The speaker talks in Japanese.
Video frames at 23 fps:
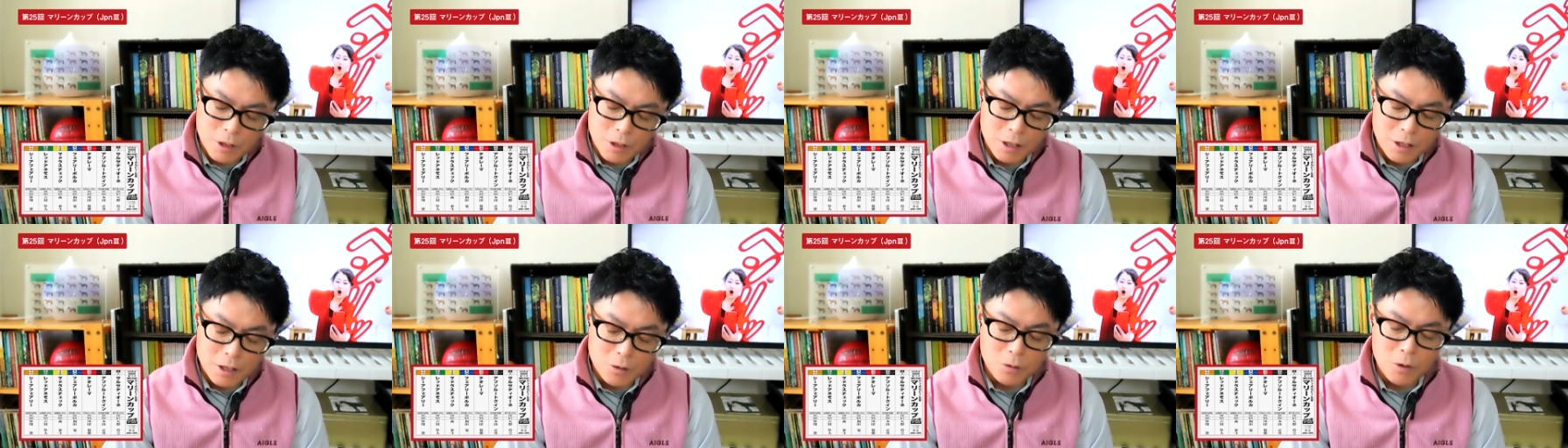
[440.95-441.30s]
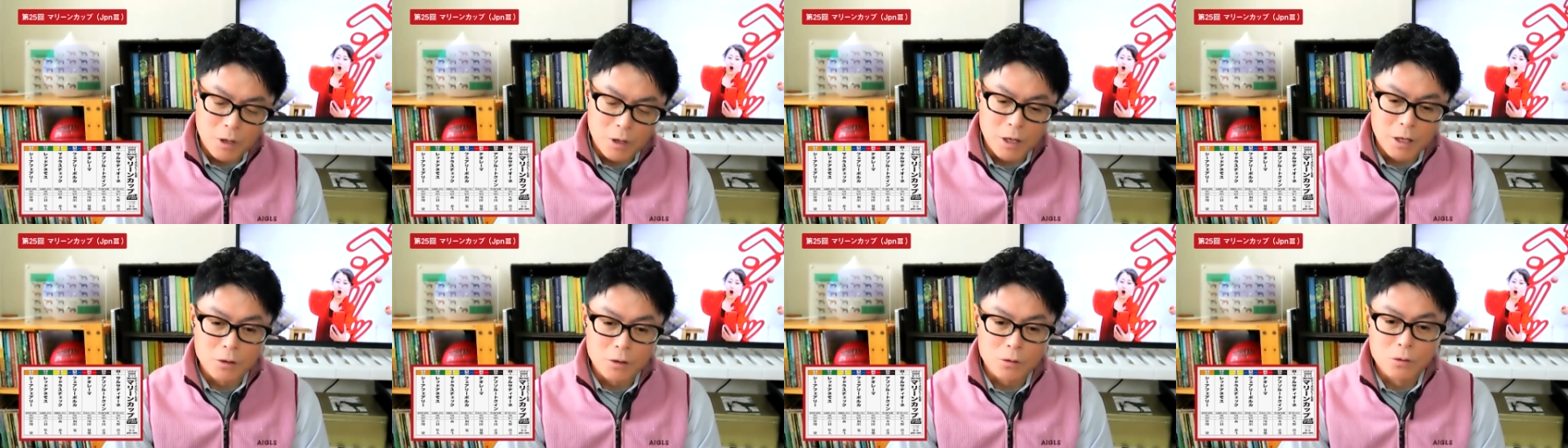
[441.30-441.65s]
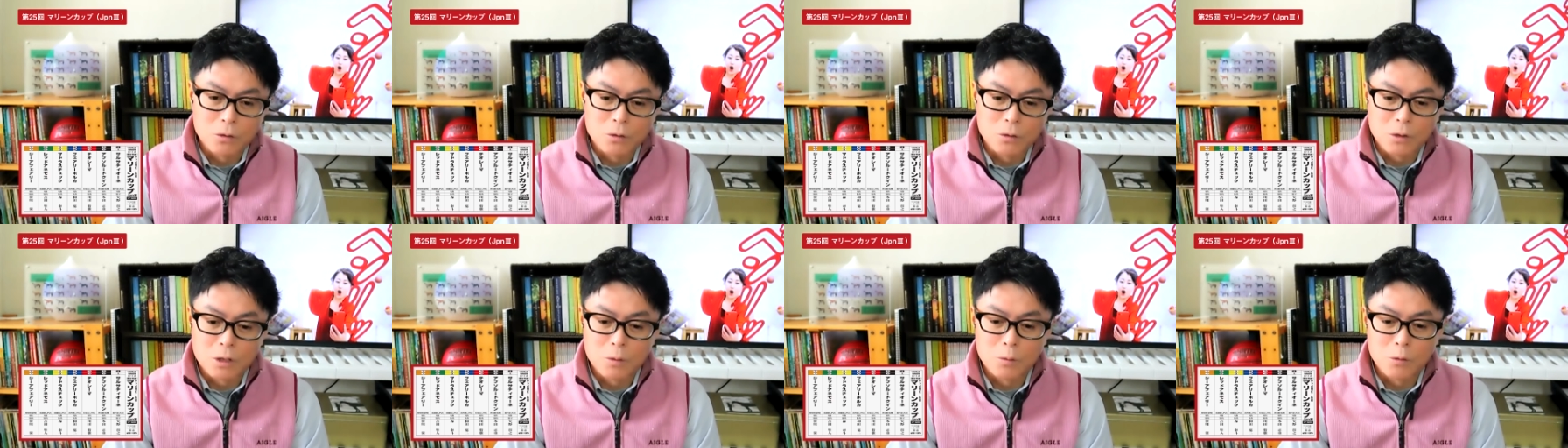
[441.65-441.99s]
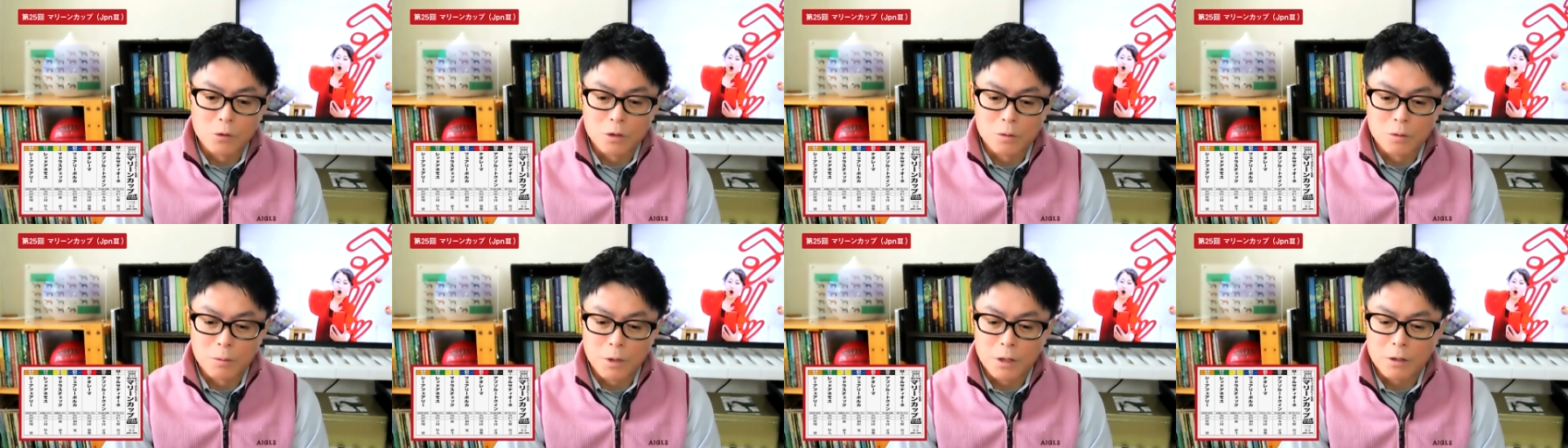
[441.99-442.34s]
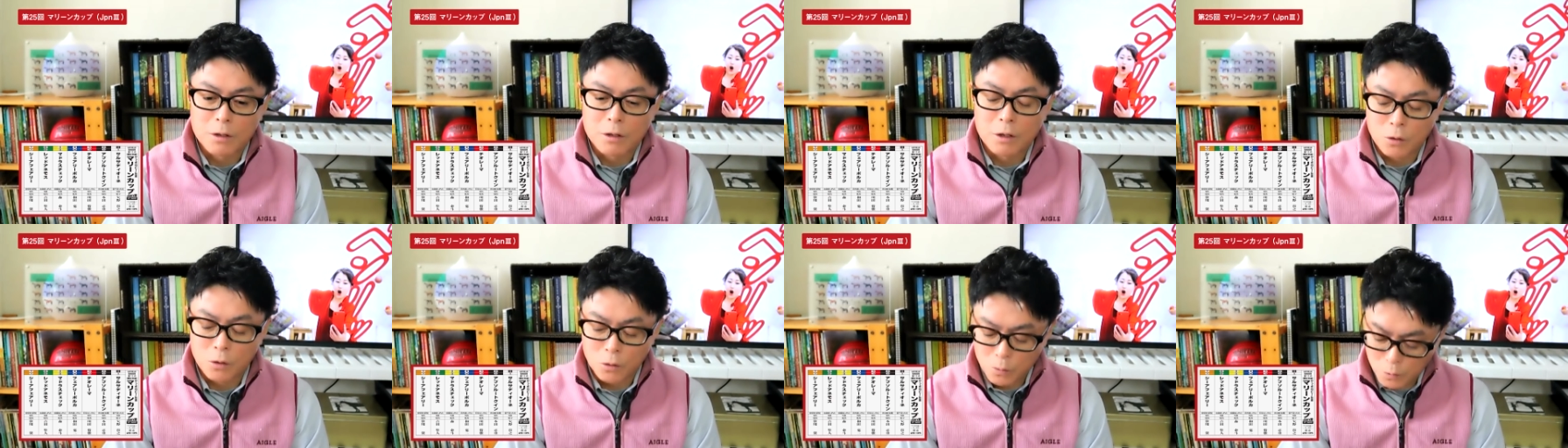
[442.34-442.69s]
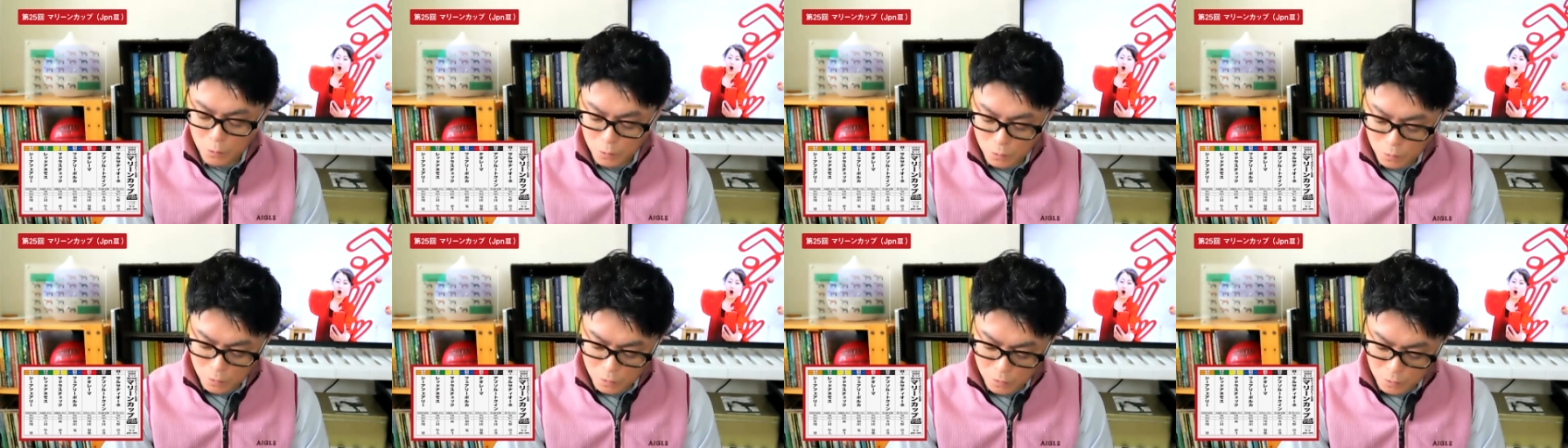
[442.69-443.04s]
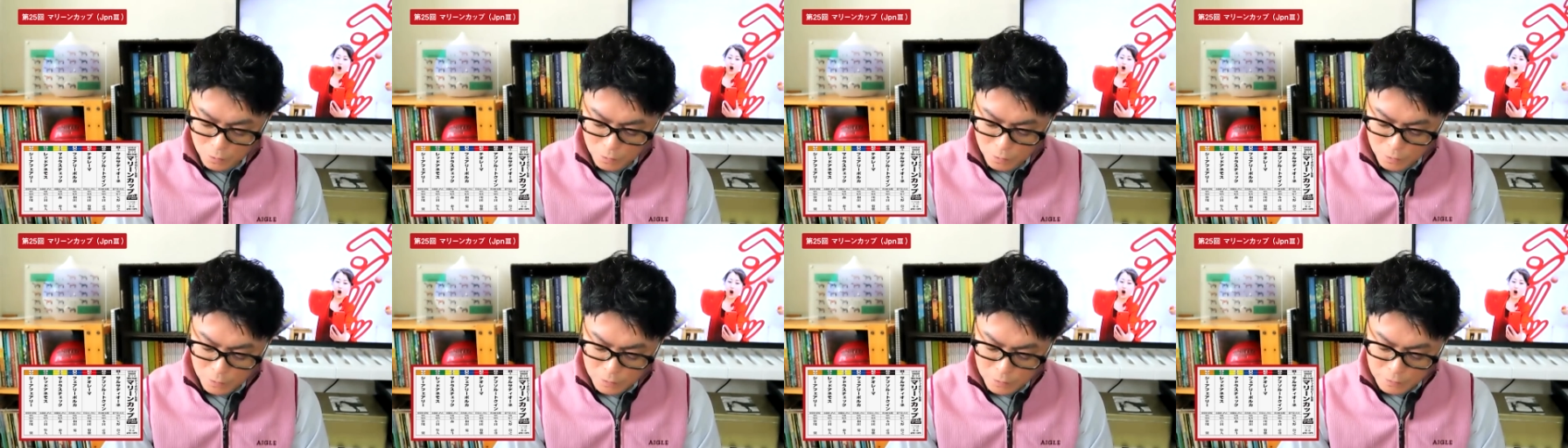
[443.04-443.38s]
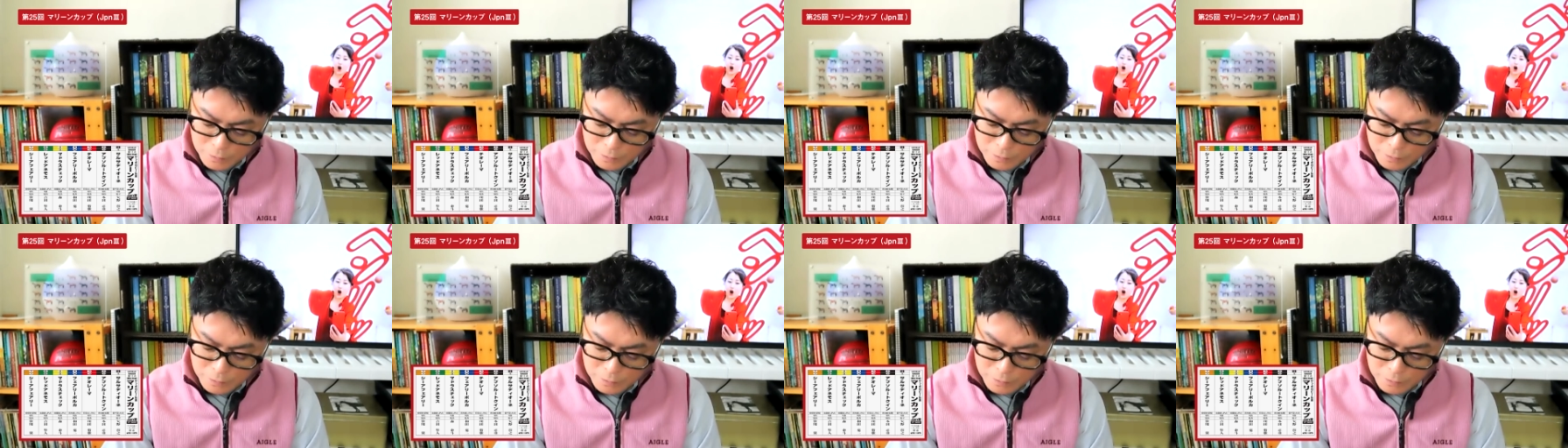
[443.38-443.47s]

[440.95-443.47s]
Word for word: けなのかなという気もしますけども、